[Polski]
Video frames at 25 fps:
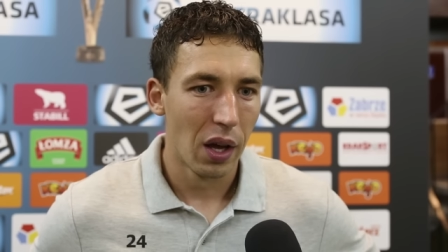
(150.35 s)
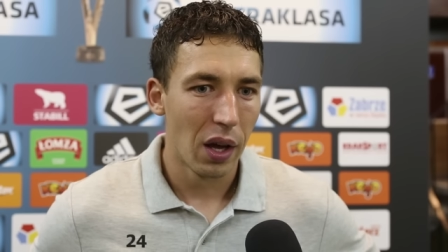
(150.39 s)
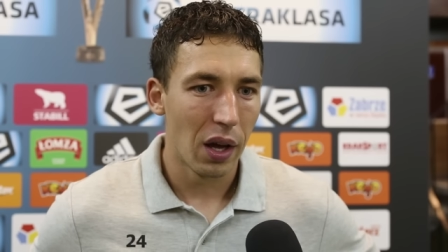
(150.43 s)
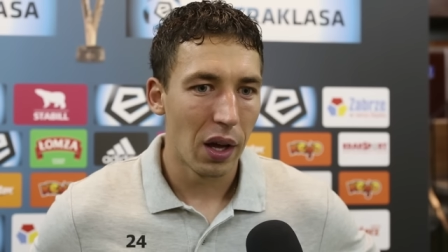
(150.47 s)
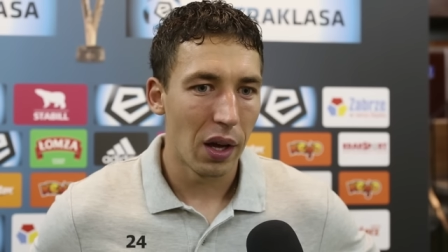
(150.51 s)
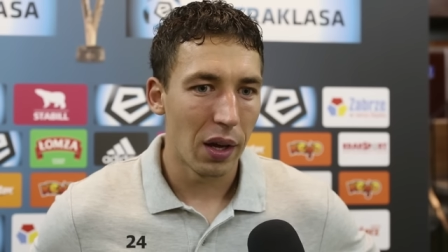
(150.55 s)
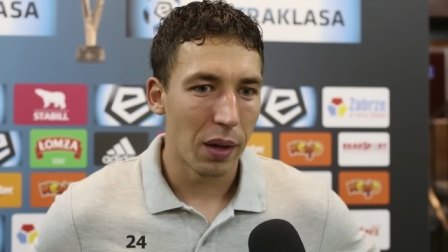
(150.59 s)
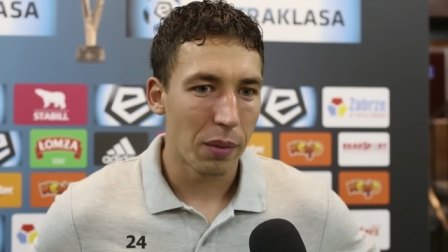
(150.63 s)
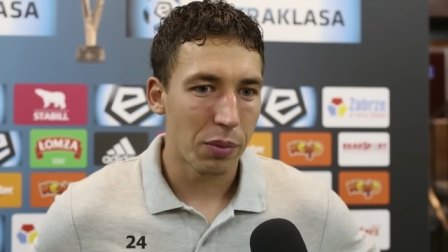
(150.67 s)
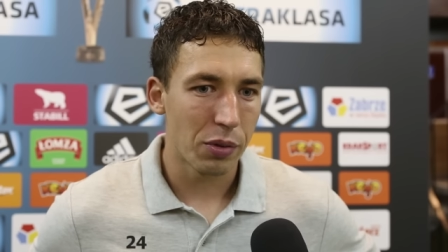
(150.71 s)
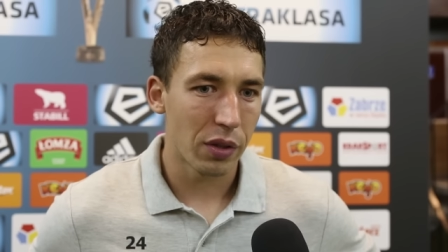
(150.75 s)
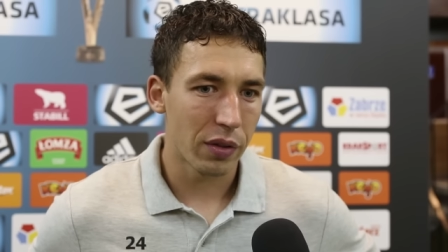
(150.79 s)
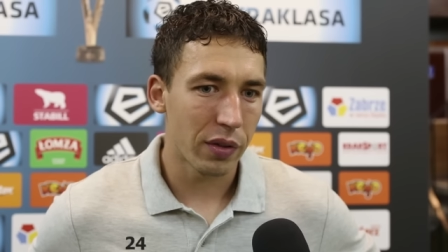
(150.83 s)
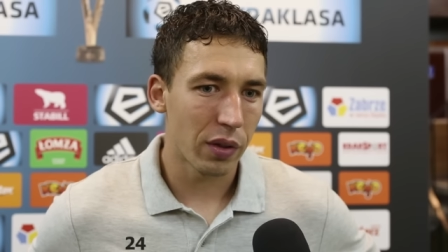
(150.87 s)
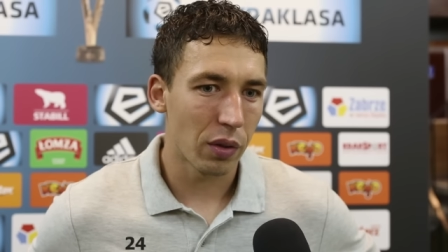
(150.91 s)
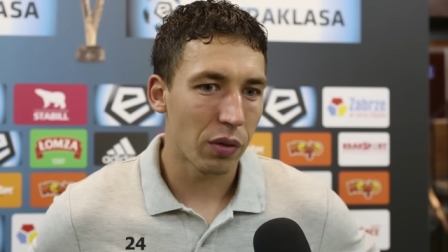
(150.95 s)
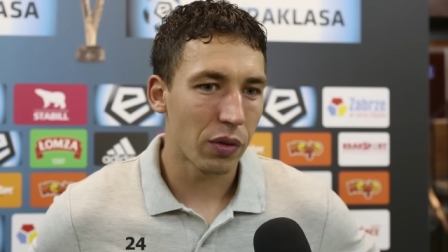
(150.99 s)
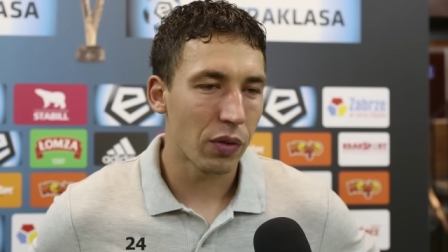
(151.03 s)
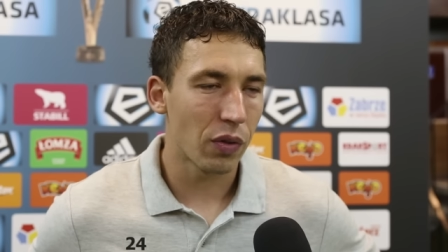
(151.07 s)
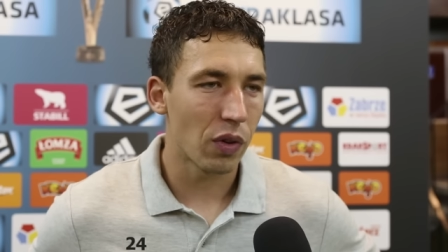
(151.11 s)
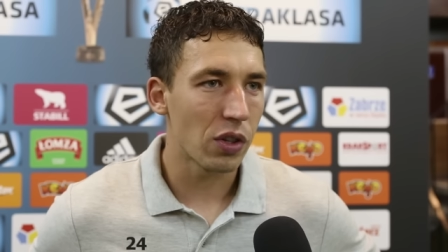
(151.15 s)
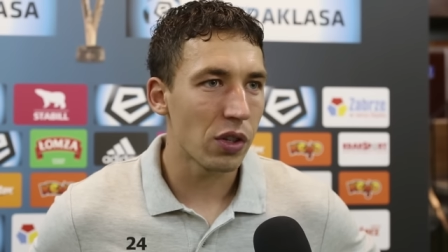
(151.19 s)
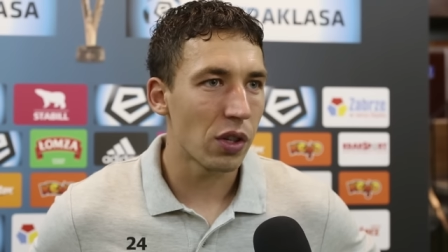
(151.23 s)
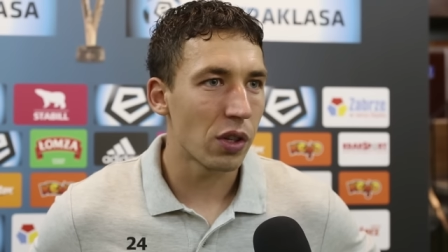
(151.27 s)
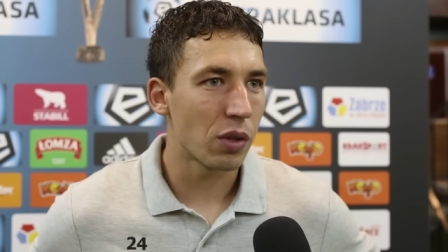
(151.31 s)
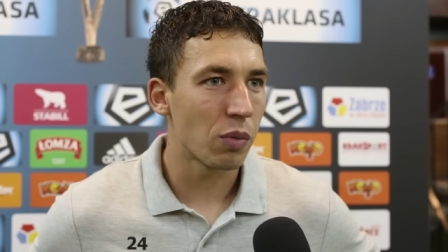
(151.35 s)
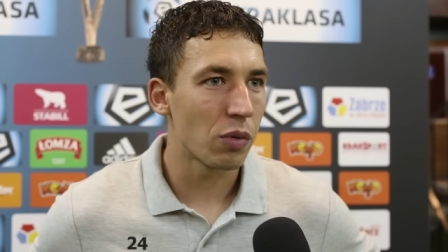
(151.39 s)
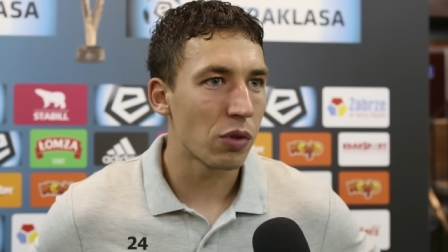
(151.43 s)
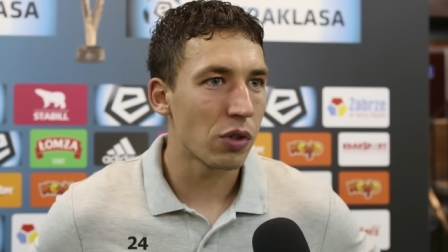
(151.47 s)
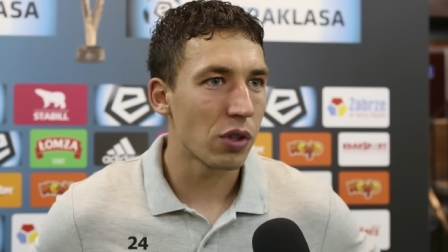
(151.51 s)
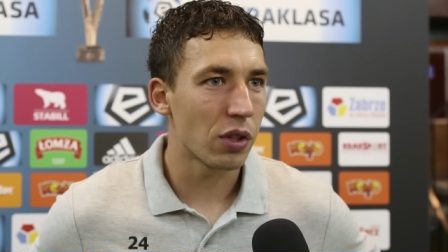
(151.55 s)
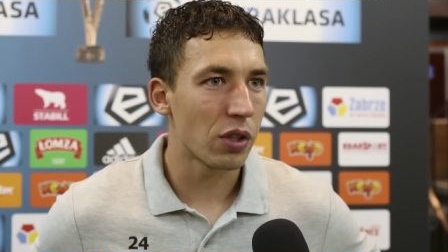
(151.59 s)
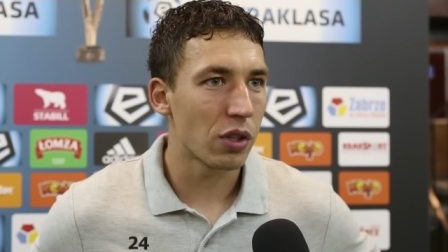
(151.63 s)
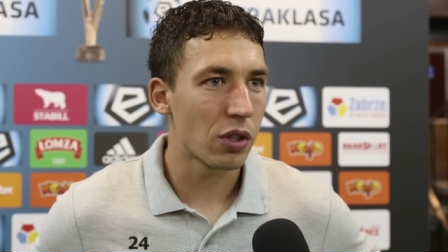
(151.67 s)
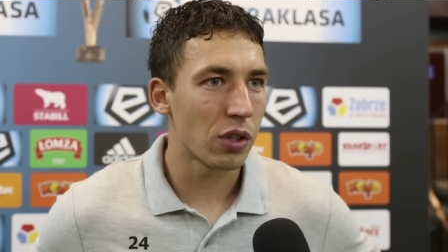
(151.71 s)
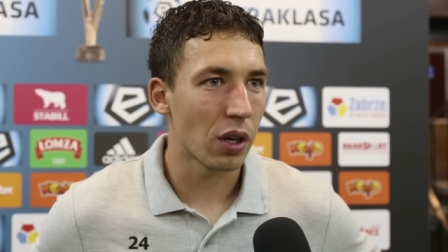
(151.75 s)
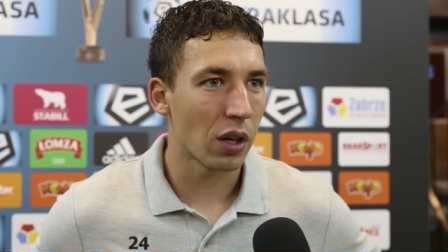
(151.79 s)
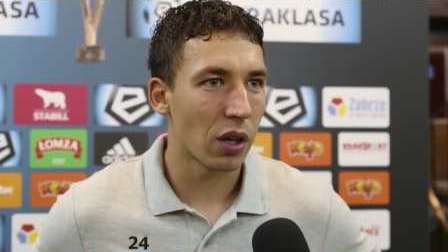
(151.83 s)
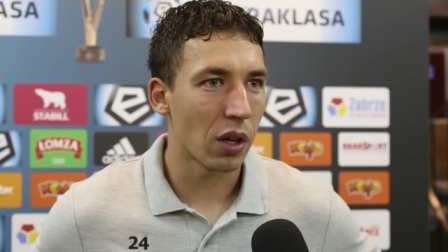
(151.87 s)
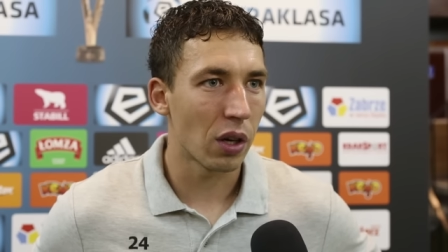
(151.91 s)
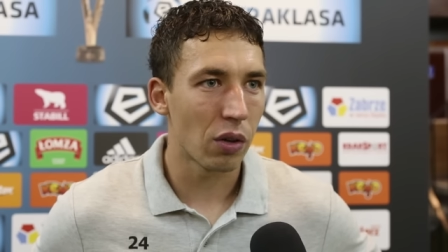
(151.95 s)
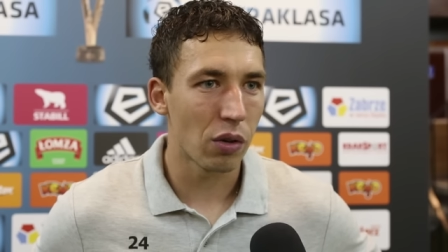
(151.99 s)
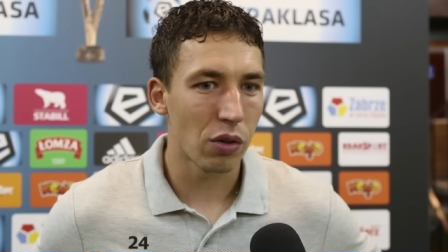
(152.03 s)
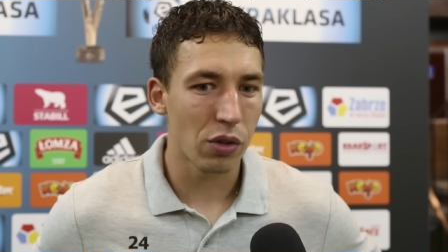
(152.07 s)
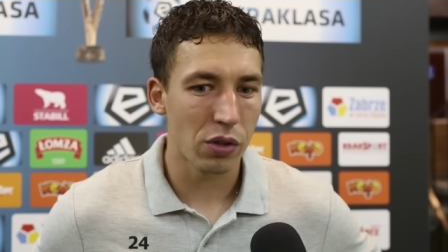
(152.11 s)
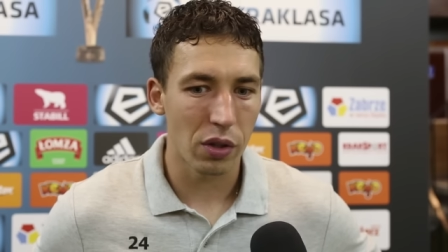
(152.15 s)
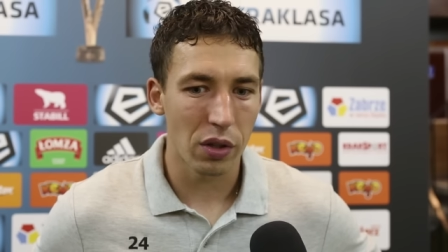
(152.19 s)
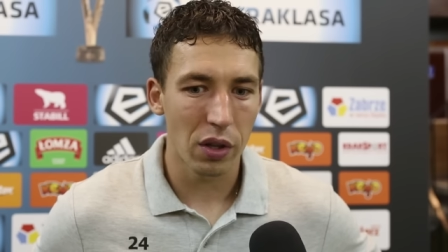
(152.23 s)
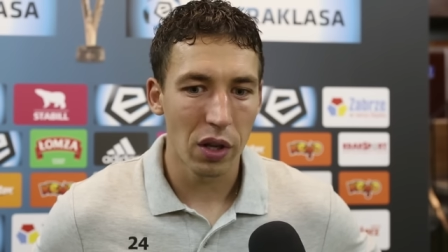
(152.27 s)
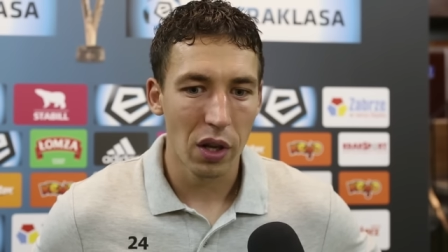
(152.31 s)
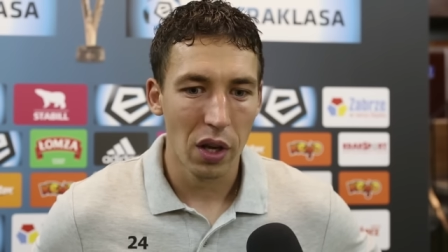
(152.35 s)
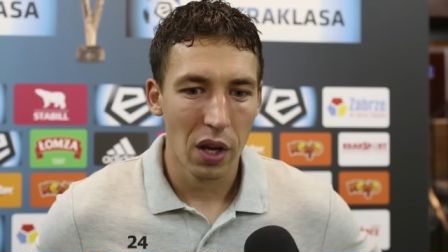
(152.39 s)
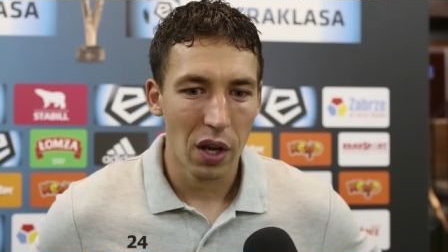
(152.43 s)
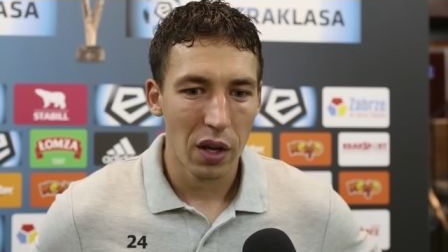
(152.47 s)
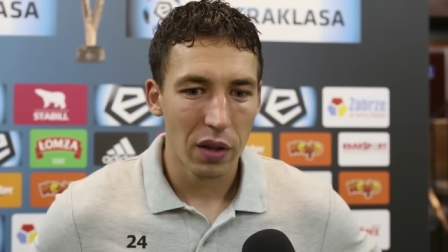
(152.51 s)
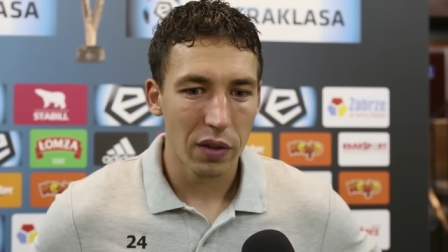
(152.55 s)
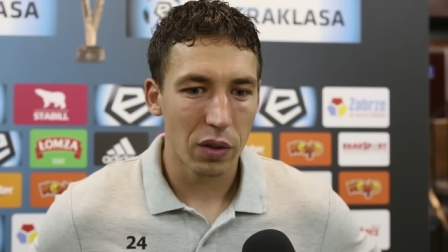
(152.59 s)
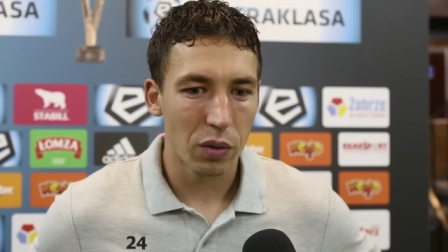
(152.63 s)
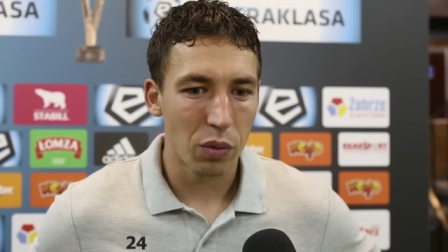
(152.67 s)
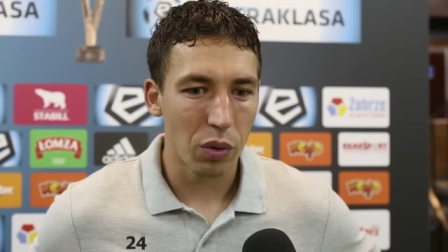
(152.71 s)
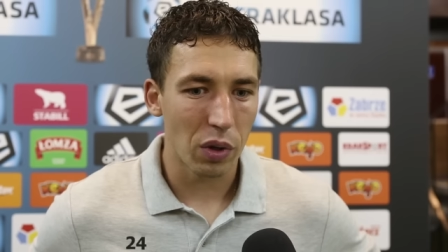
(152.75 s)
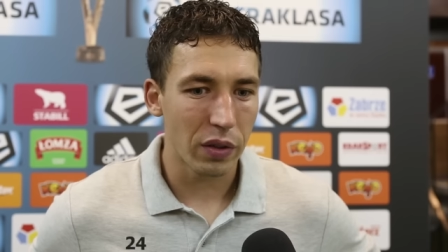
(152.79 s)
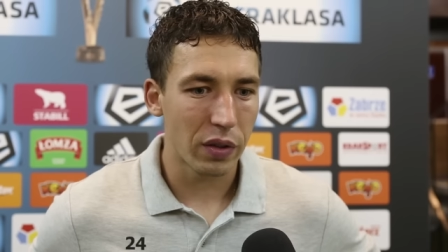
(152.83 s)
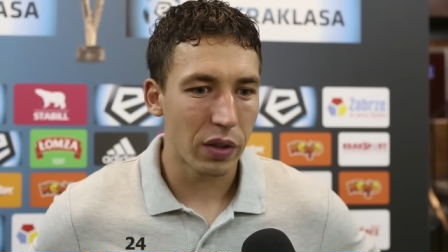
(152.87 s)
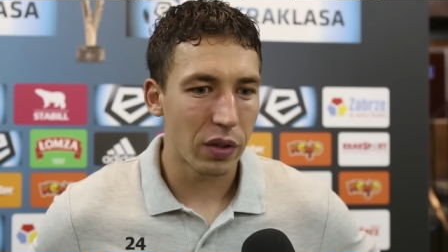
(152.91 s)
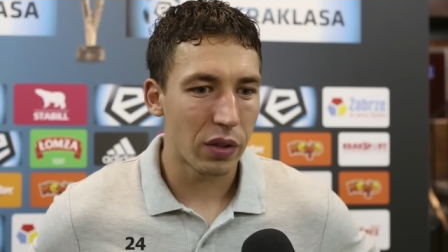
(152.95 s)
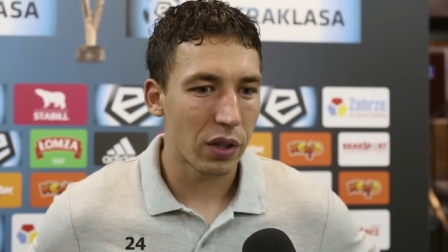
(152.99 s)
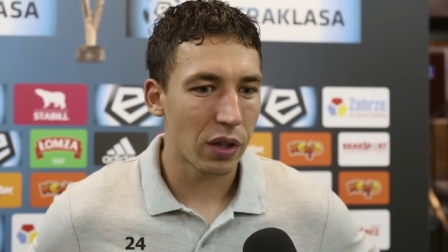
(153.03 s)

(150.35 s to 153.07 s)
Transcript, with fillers: e, przestał stwarzać może też takie groźne sytuacje.